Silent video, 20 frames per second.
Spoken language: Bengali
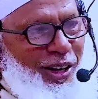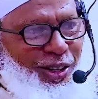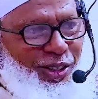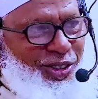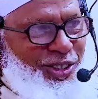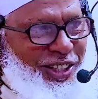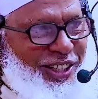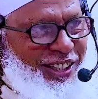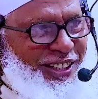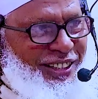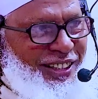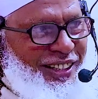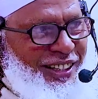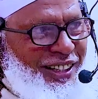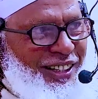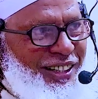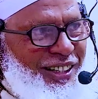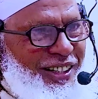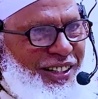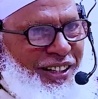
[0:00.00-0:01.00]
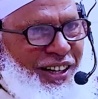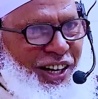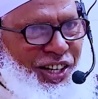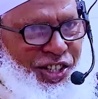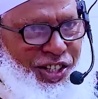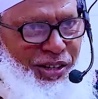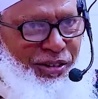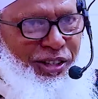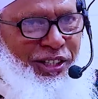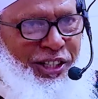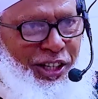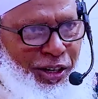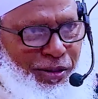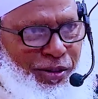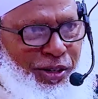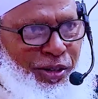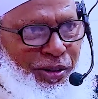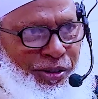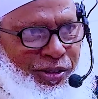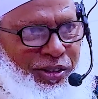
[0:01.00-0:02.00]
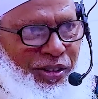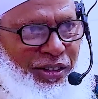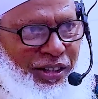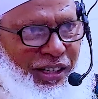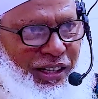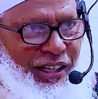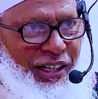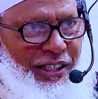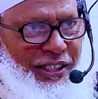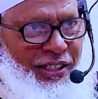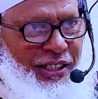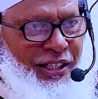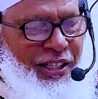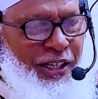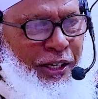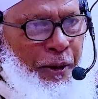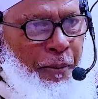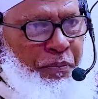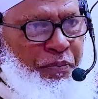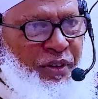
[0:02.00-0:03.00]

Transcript: ভালো জানেন আর সবাই থাকবেন রহমতুল্লাহ যিনি